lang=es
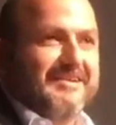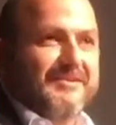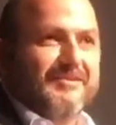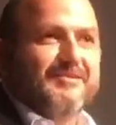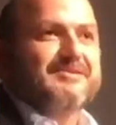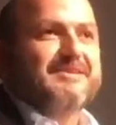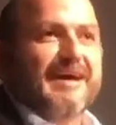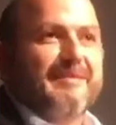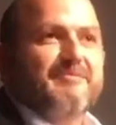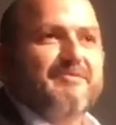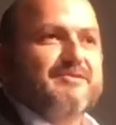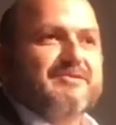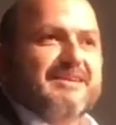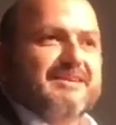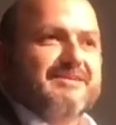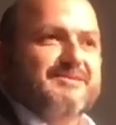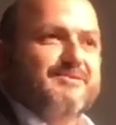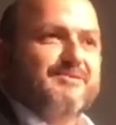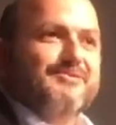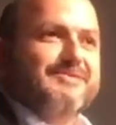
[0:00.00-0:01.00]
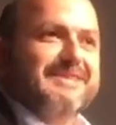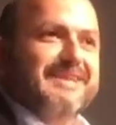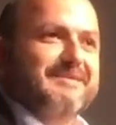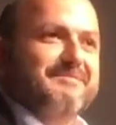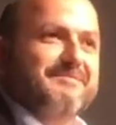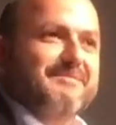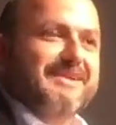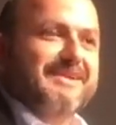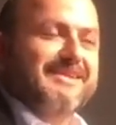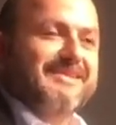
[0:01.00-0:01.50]
Los cambios
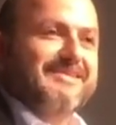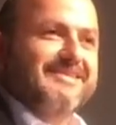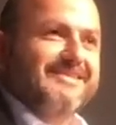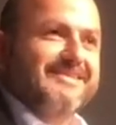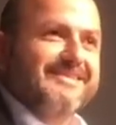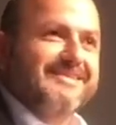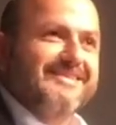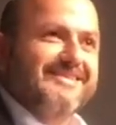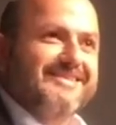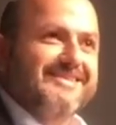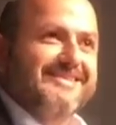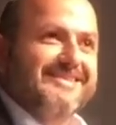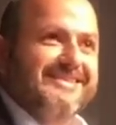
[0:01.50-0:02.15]
asustan, pero no.